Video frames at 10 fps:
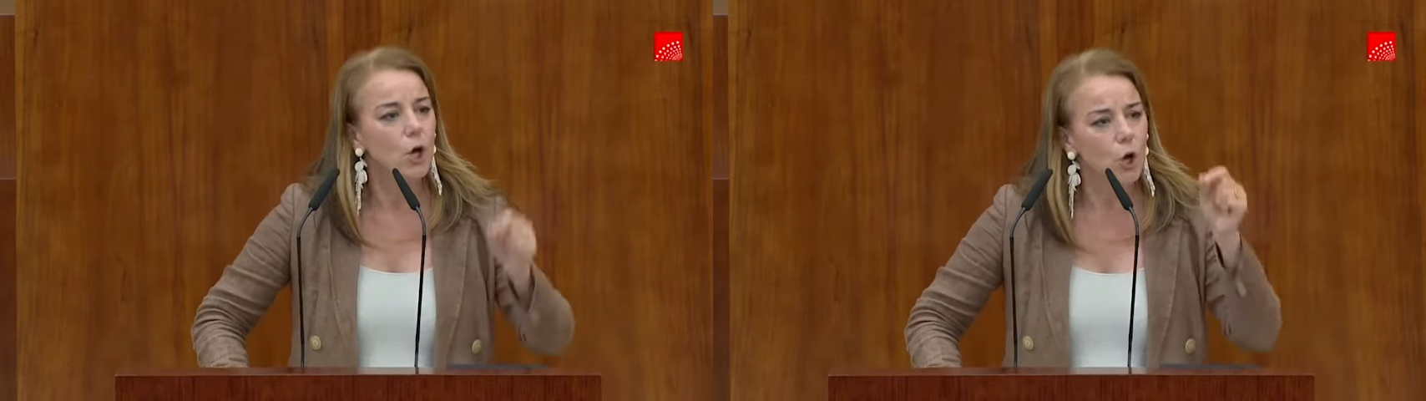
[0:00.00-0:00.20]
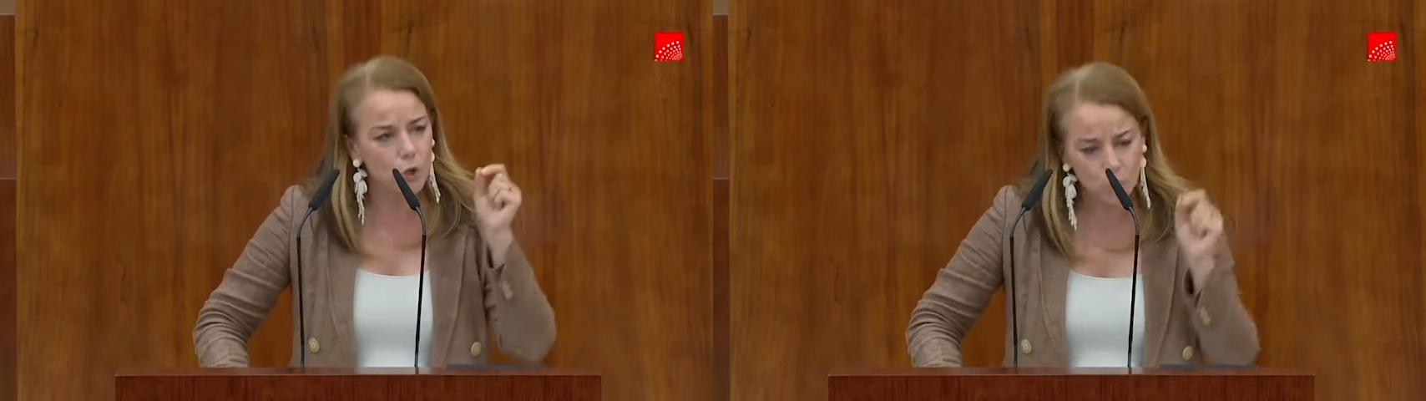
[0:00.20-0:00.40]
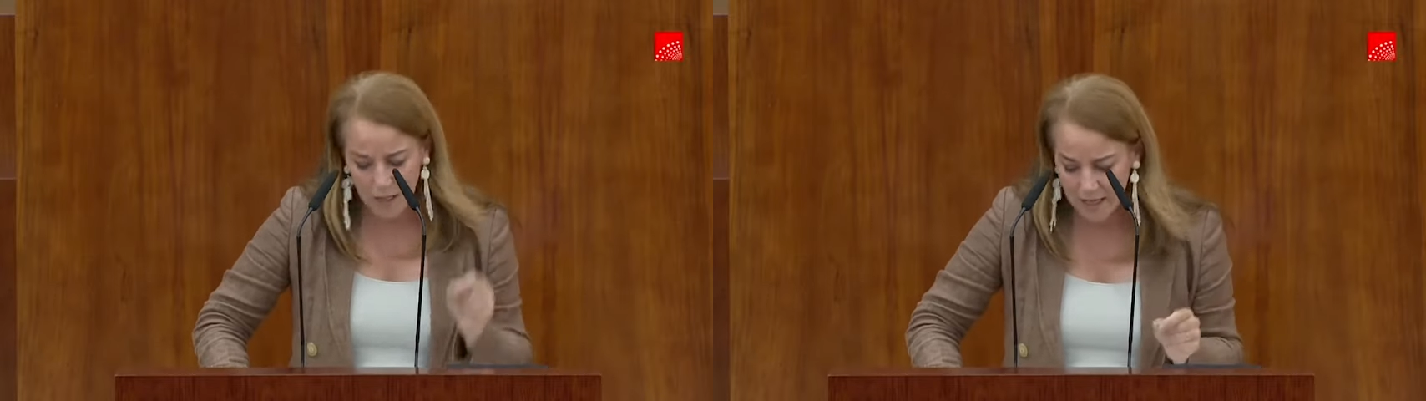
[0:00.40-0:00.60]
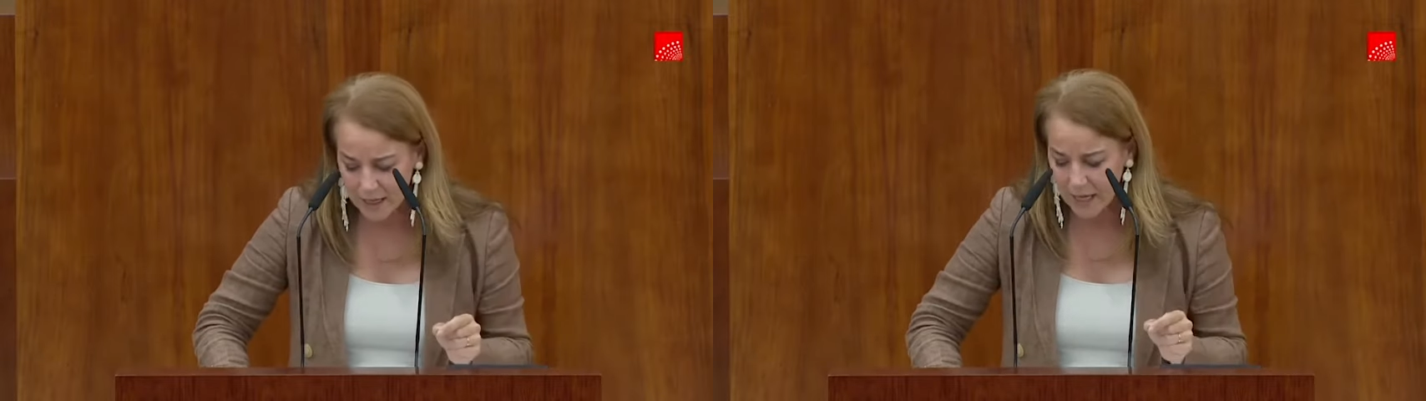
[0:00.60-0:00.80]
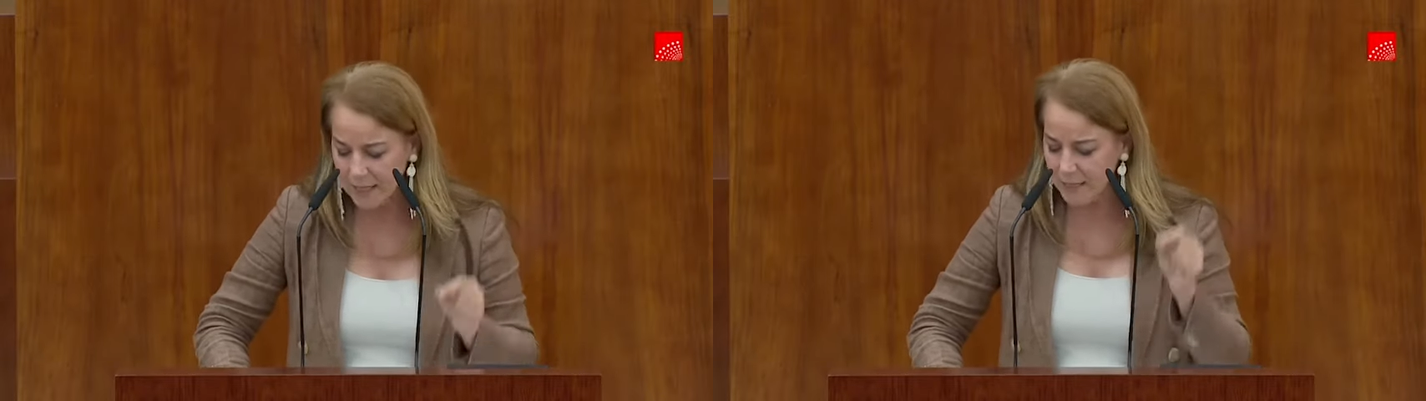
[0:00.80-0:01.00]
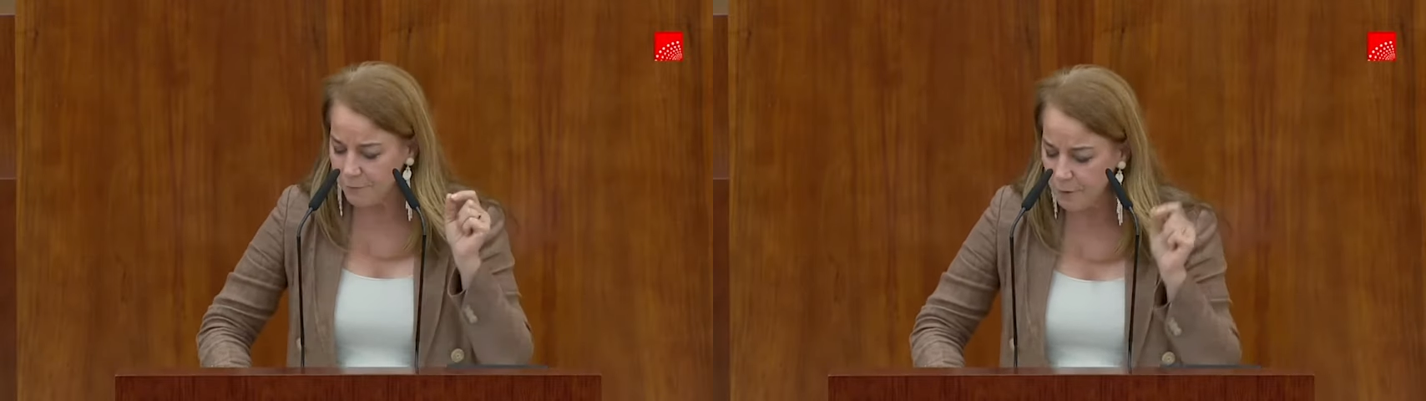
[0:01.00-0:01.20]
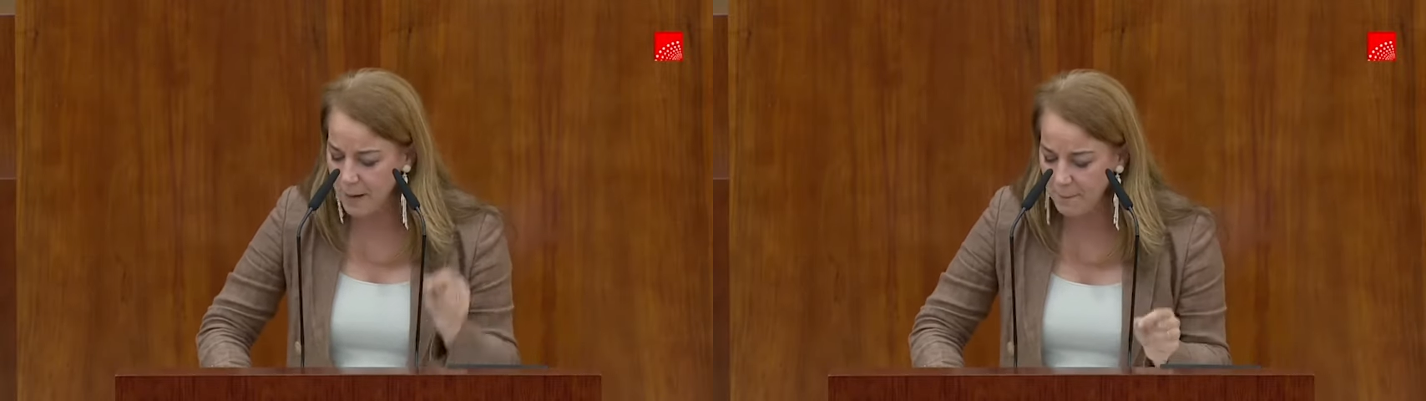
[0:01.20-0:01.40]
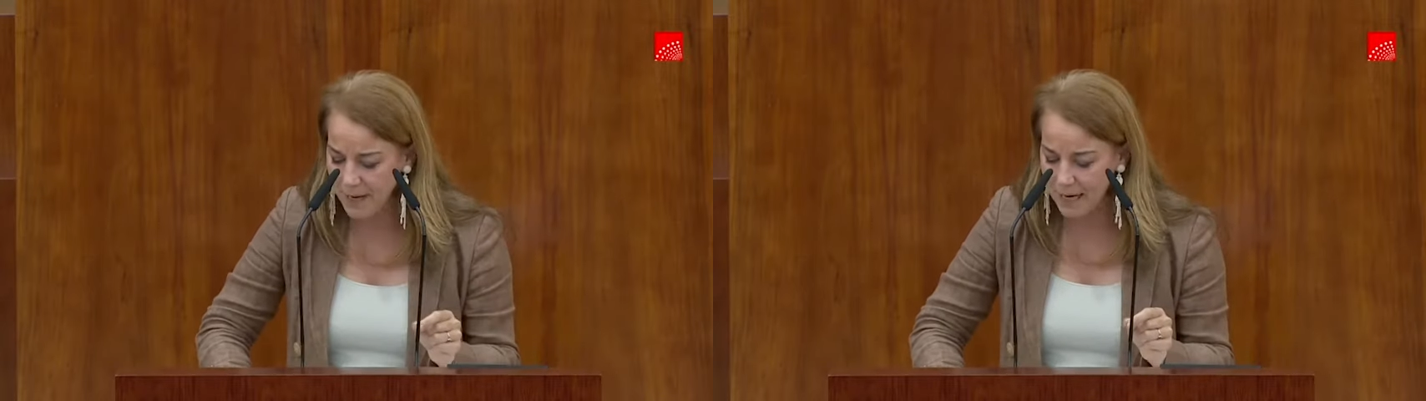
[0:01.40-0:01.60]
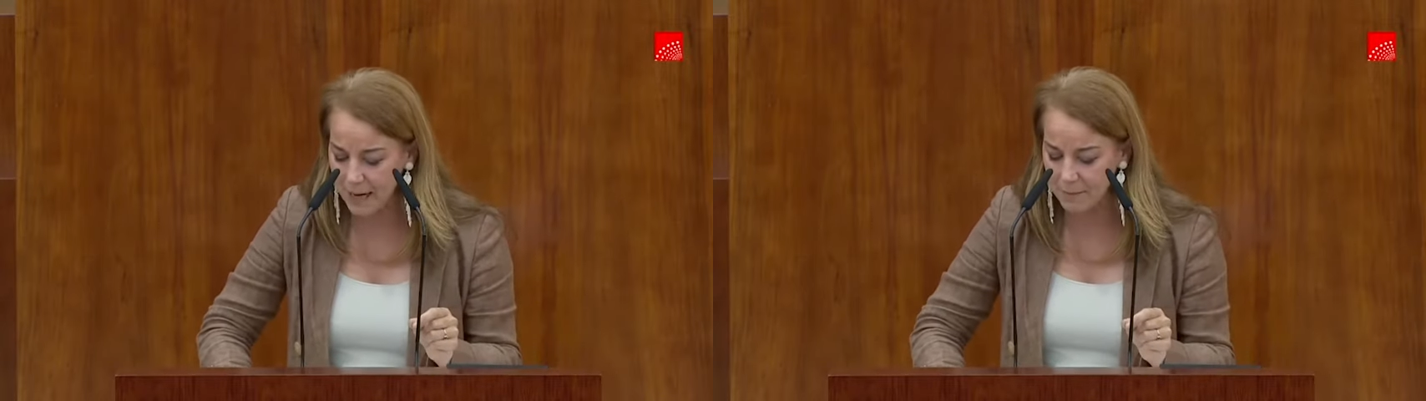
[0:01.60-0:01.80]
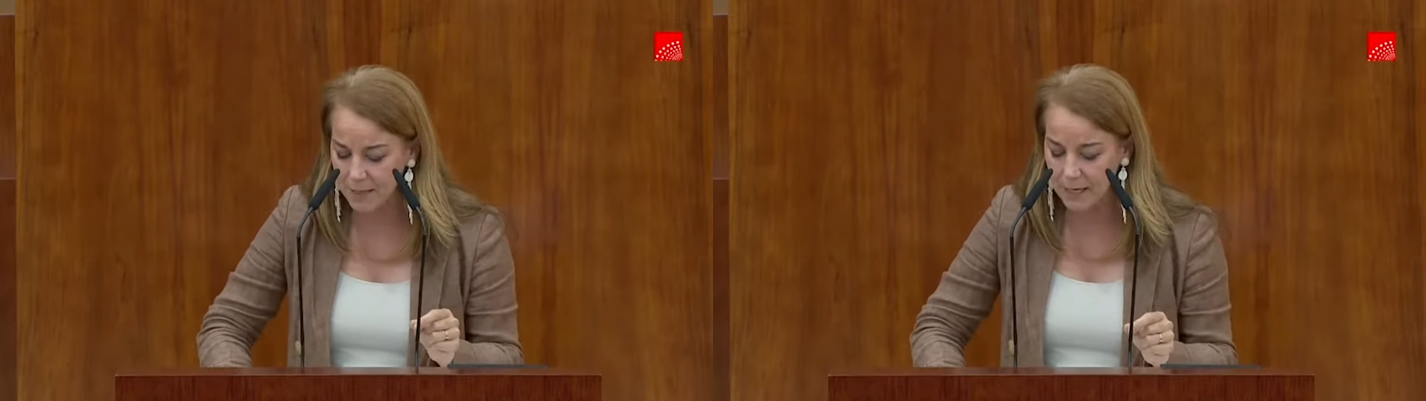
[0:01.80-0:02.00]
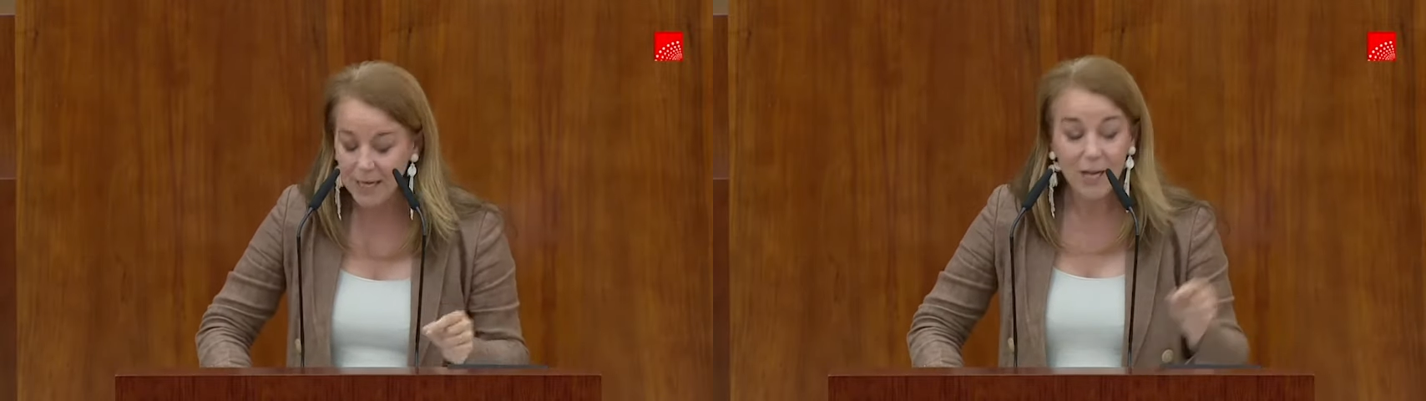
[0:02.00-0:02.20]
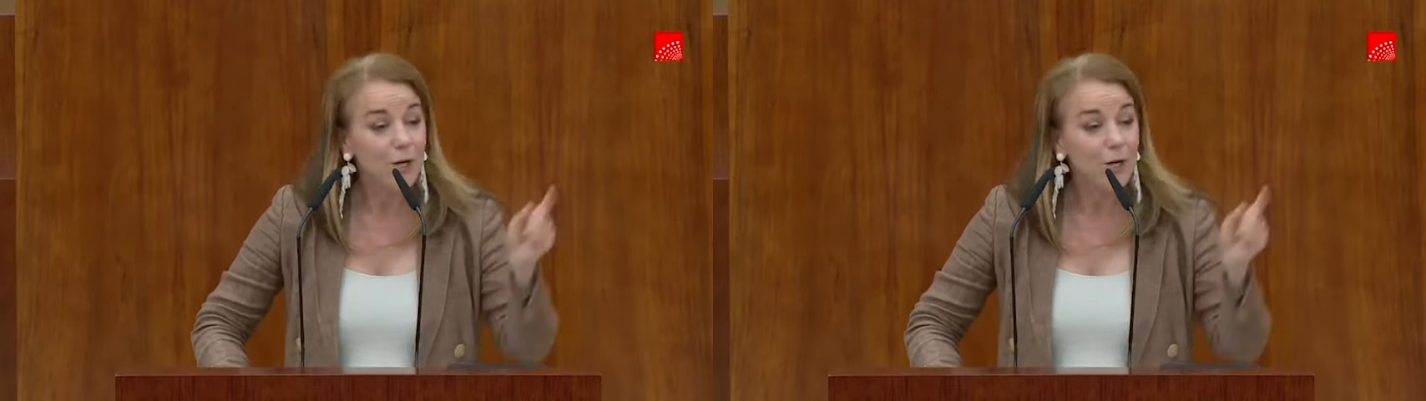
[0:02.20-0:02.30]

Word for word: con dureza, de forma implacable,